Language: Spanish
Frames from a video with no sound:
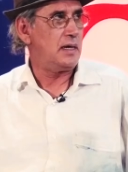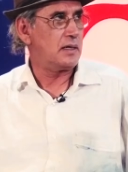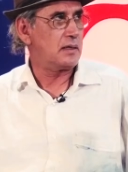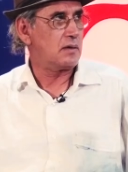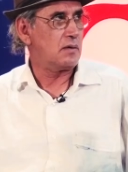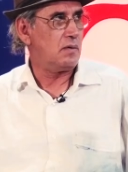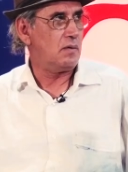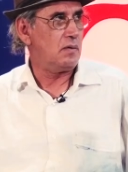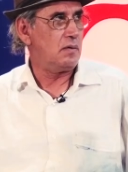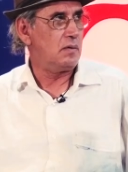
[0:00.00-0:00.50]
de
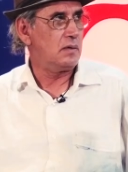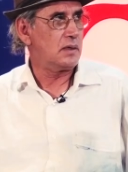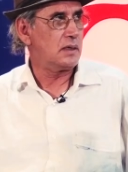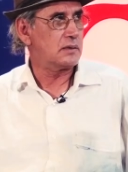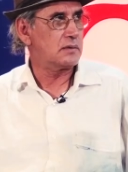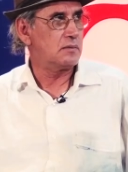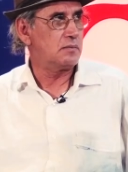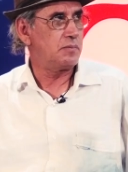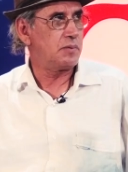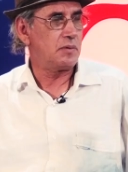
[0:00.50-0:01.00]
Alarcón,
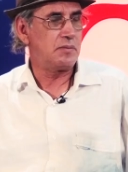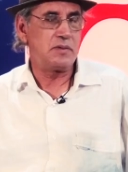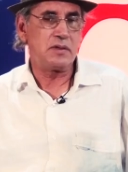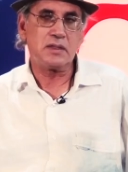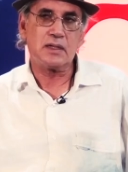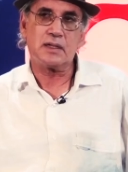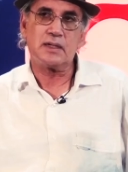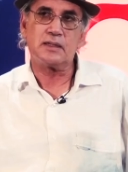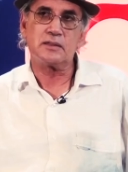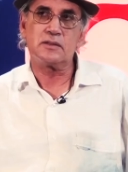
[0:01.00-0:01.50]
que es un premio
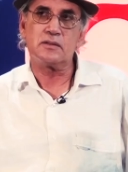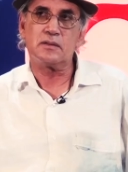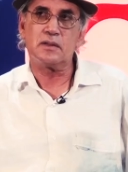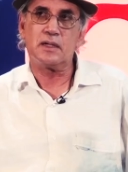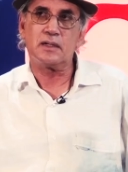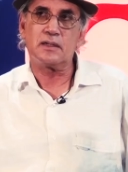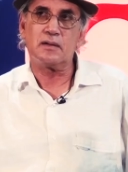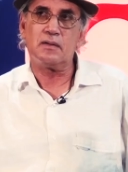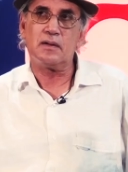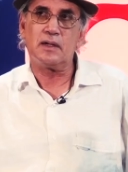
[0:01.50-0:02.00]

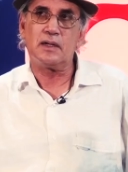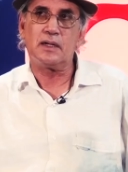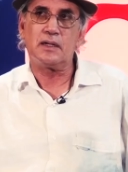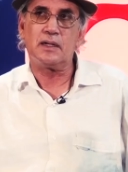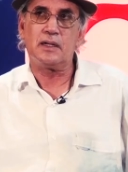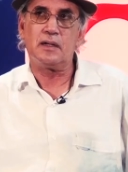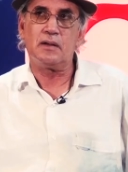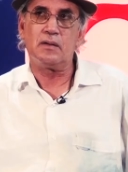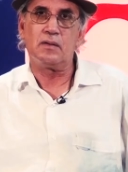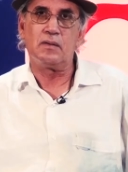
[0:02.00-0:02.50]
internacional que lo han
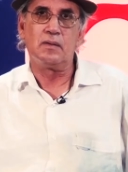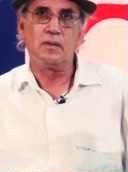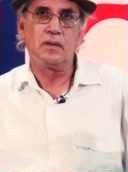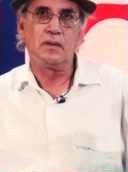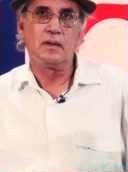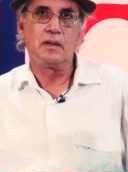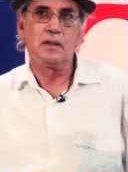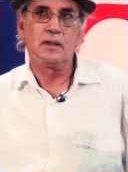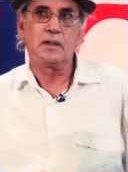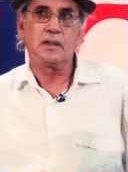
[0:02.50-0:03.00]
ganado
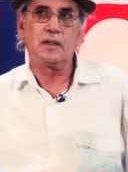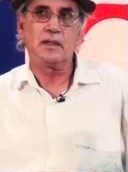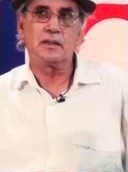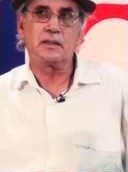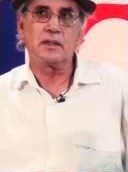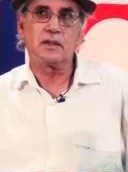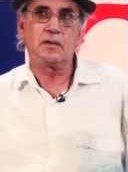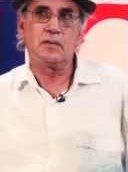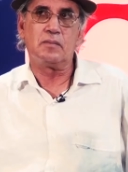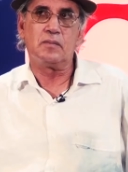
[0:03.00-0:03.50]

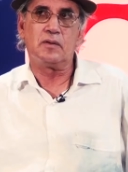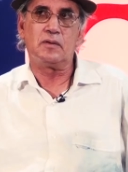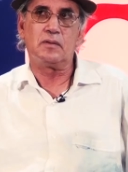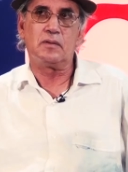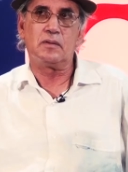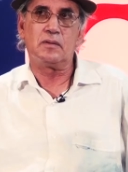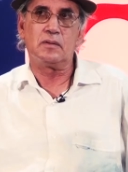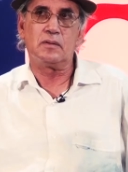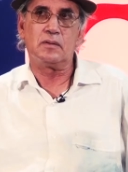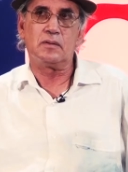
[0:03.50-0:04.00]
gente
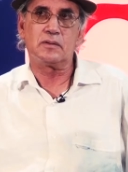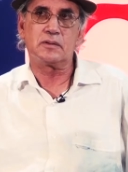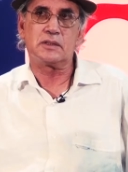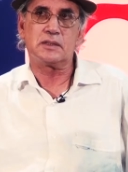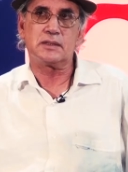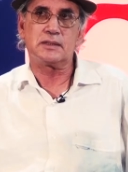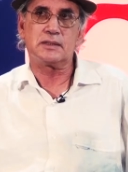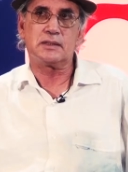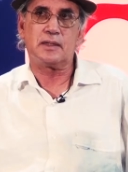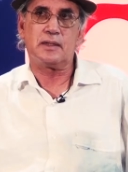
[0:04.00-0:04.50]
como
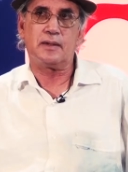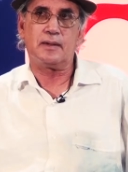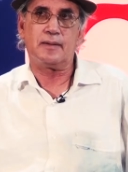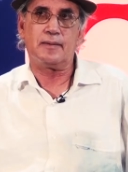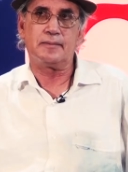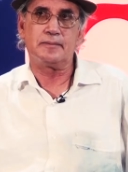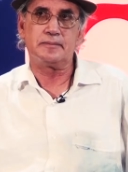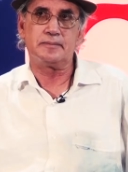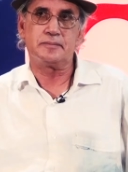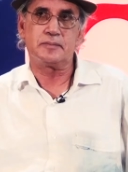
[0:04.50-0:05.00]
los
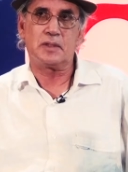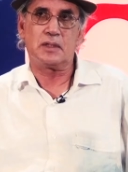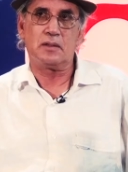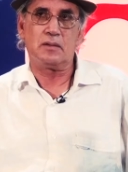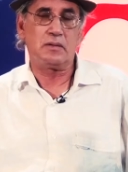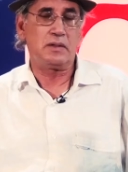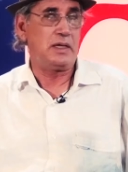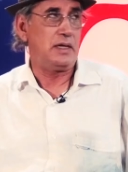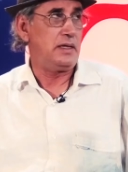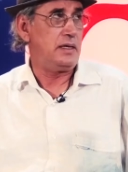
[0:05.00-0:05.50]
este
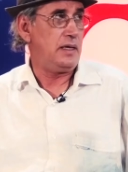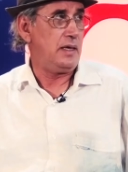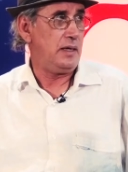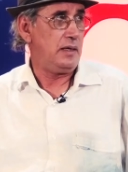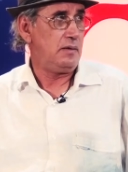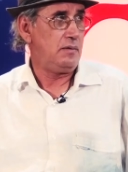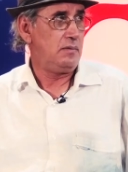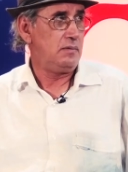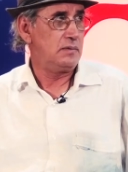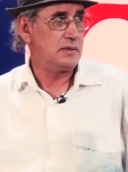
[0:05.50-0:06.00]
los
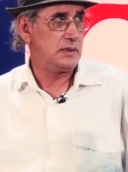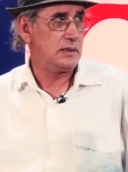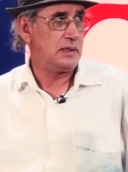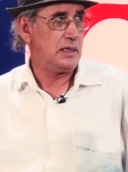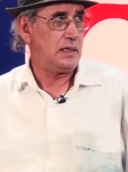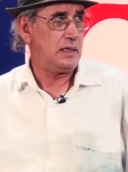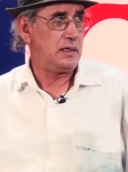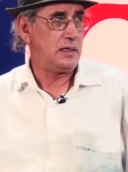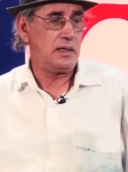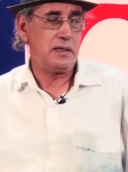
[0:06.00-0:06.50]
leñeros,
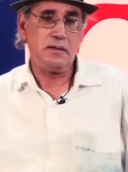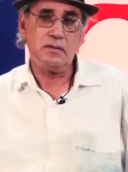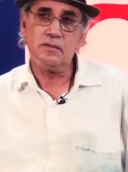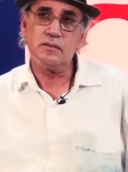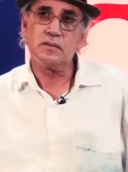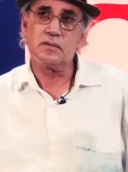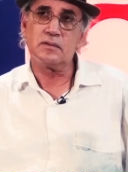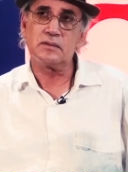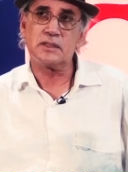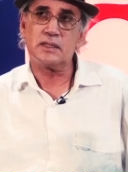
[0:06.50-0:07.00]
Vicente
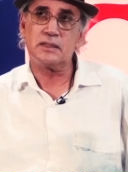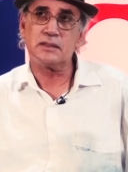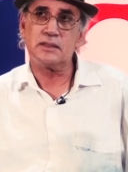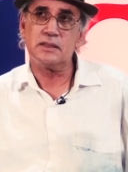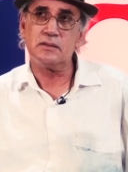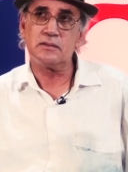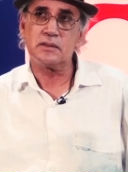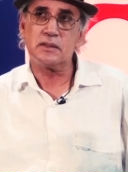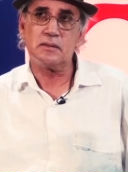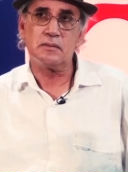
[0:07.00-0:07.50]
Leñero y cosas
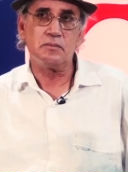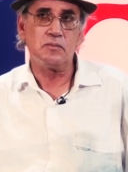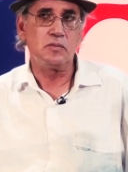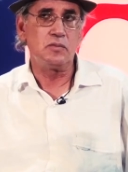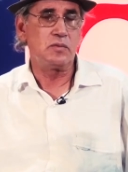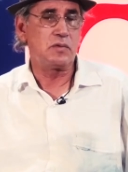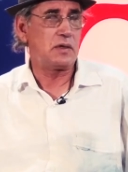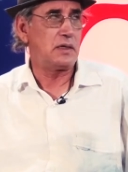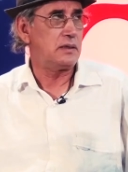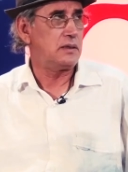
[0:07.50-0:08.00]
así, o sea,
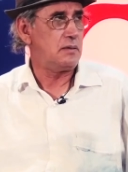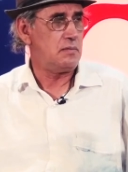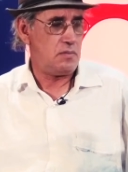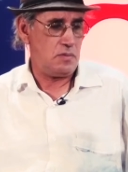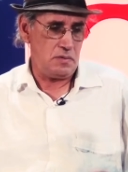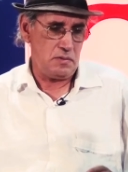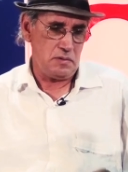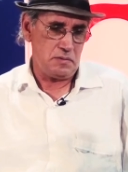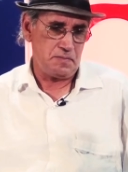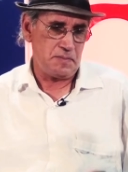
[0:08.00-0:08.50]
gente
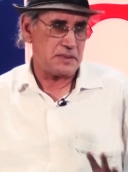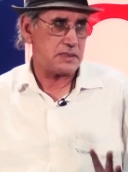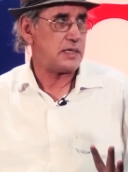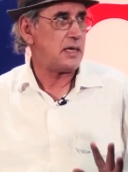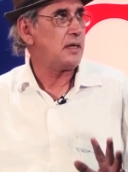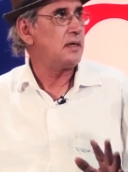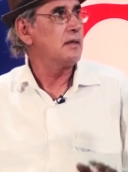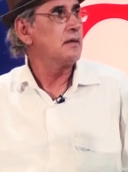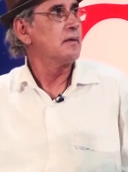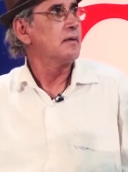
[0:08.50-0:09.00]
muy
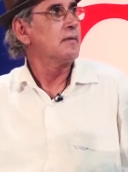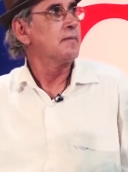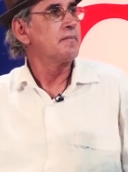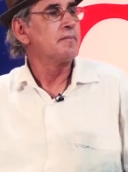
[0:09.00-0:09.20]
especial.